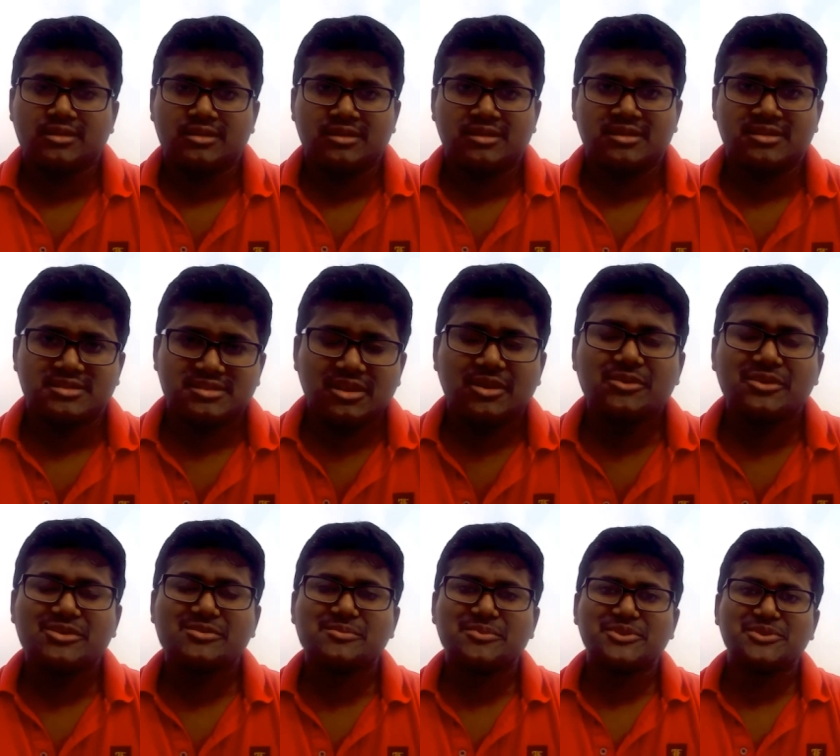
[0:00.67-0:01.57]
সালাম
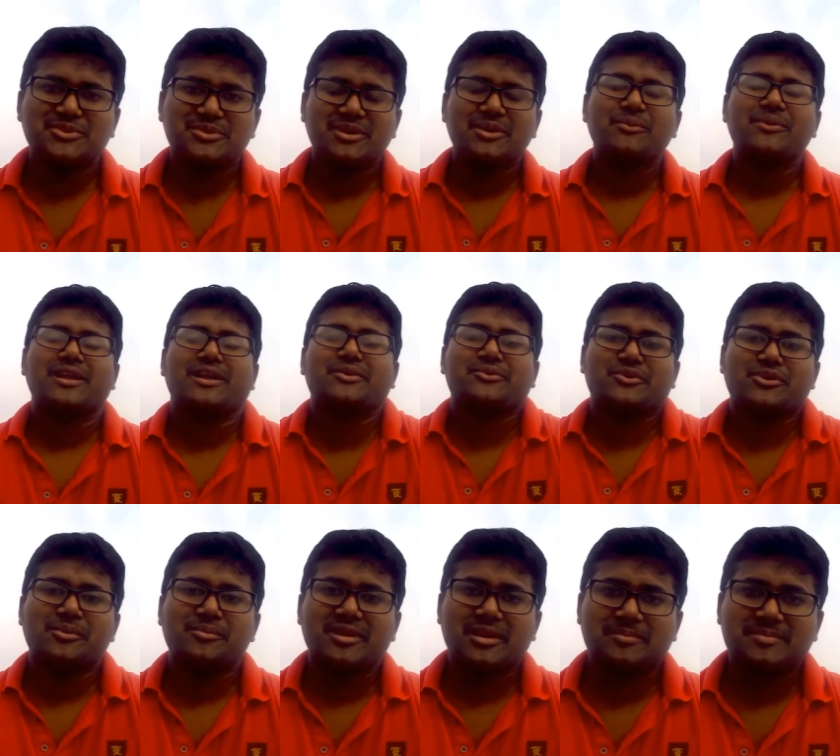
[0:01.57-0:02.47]
আলাইকুম বন্ধুরা ওয়ালিউর
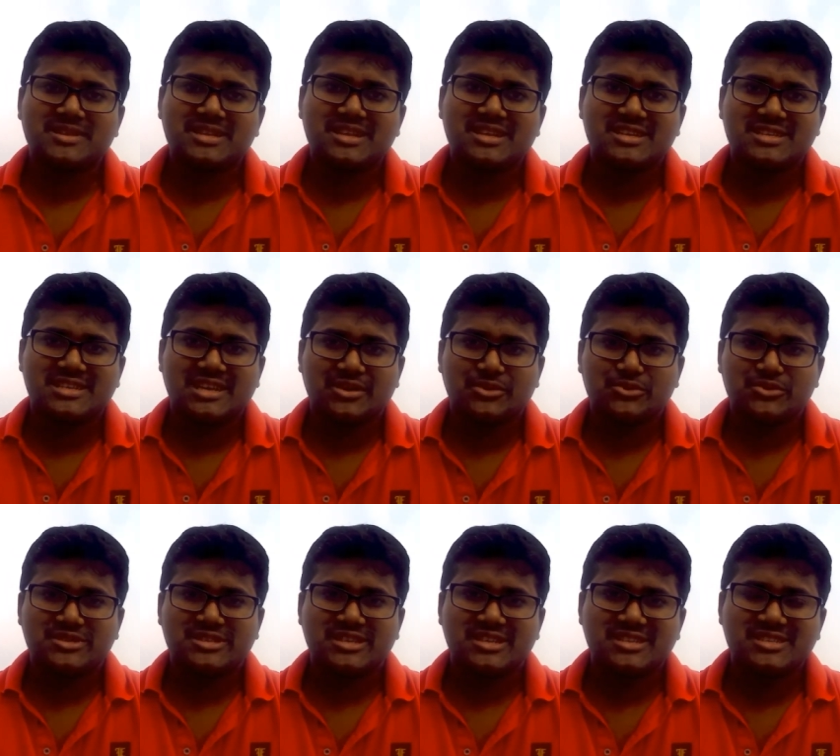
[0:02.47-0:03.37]
রহমান আপনাদেরকে স্বাগত
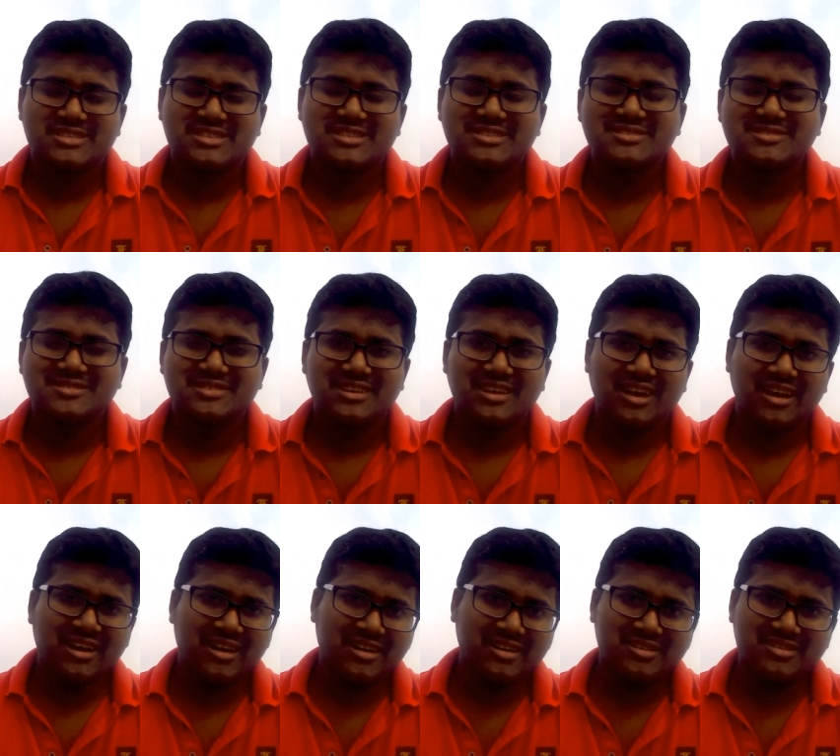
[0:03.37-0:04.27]
জানাচ্ছি
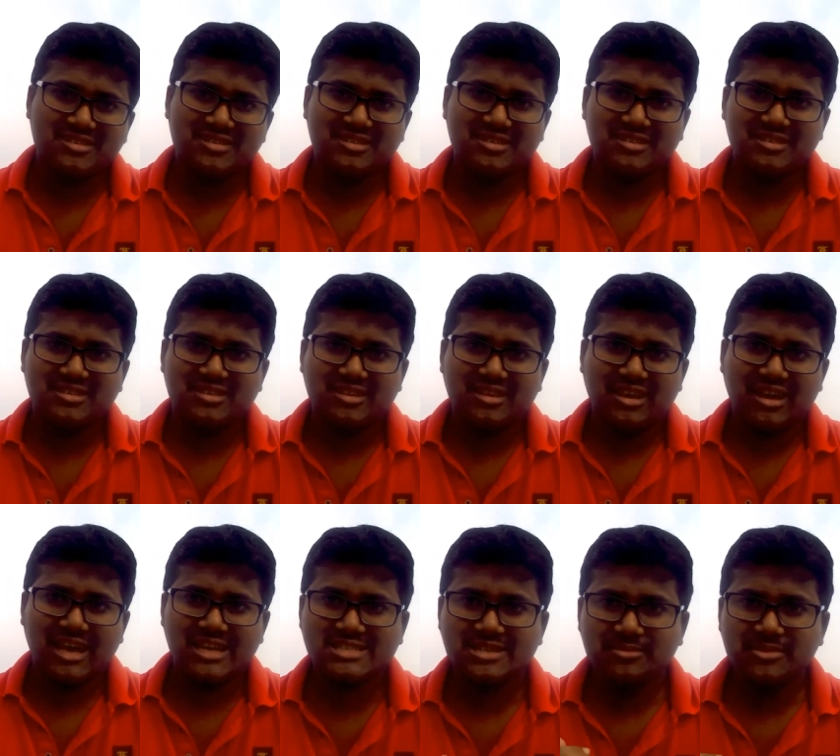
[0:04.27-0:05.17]
আর
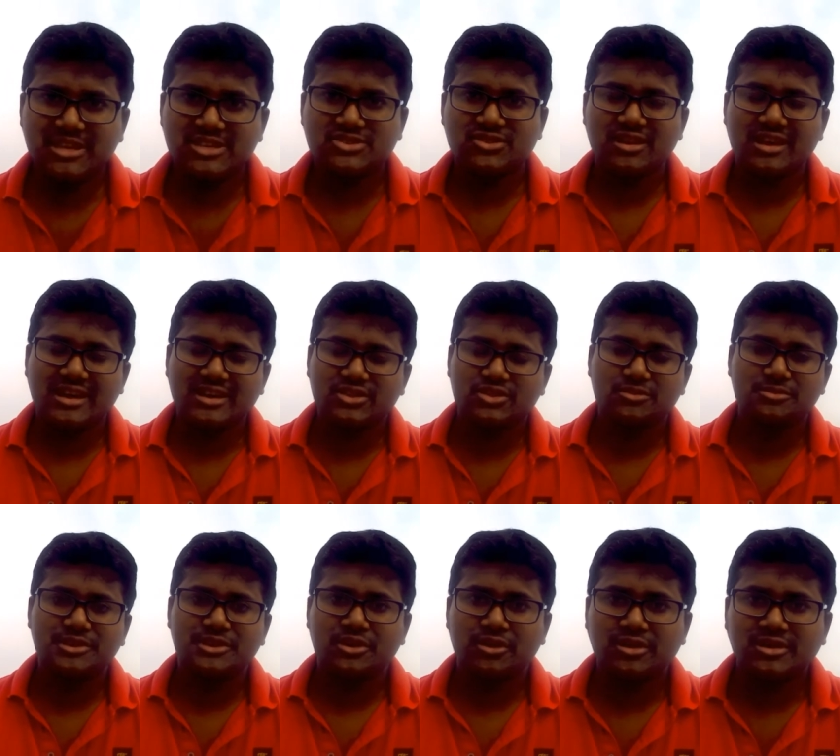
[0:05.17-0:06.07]
আজ আমি আসলে একদমই
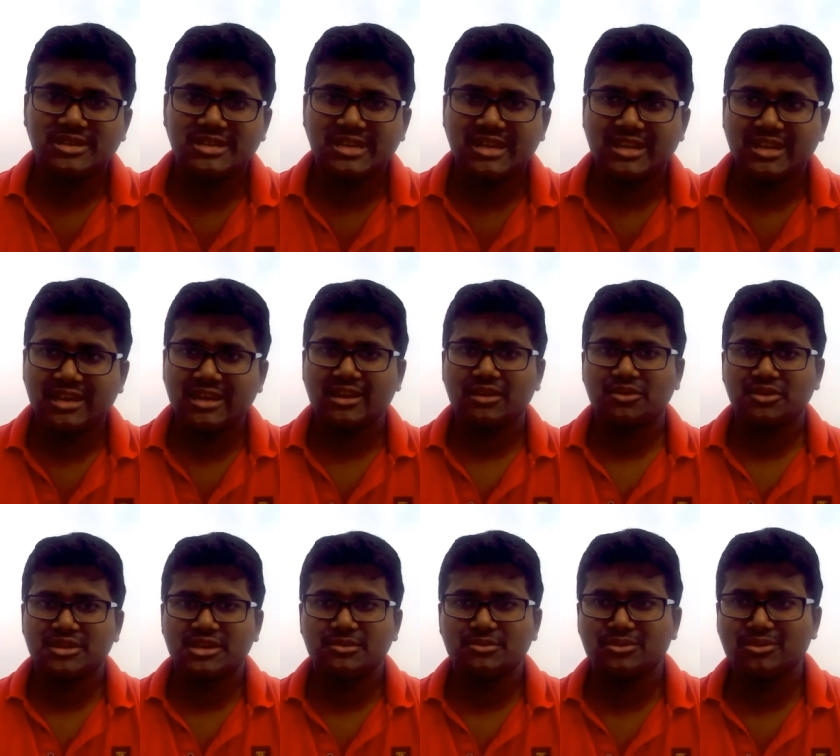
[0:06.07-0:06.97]
নন টেকনিক্যাল
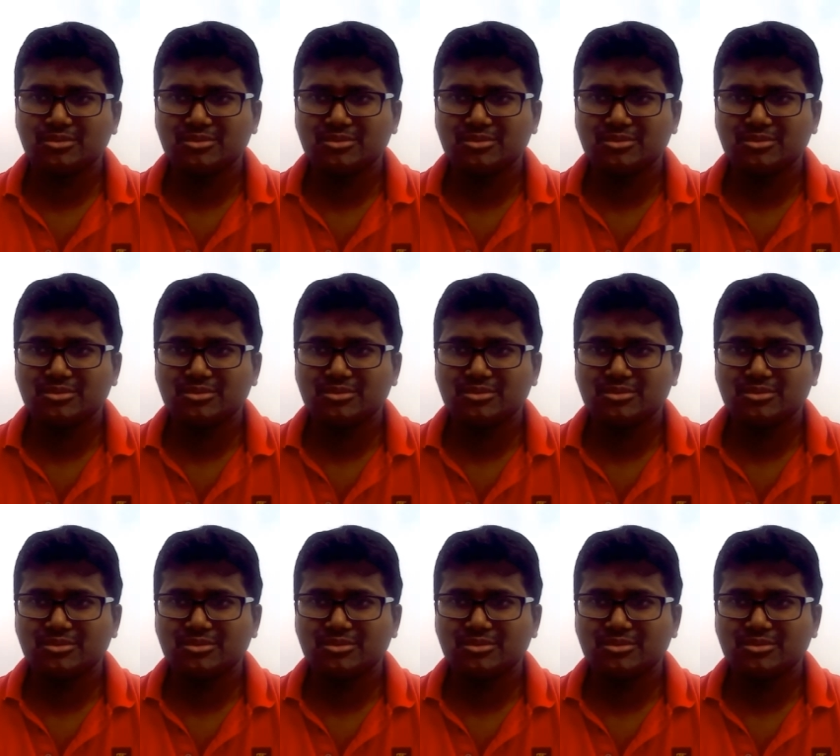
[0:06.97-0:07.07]
কথা বলবো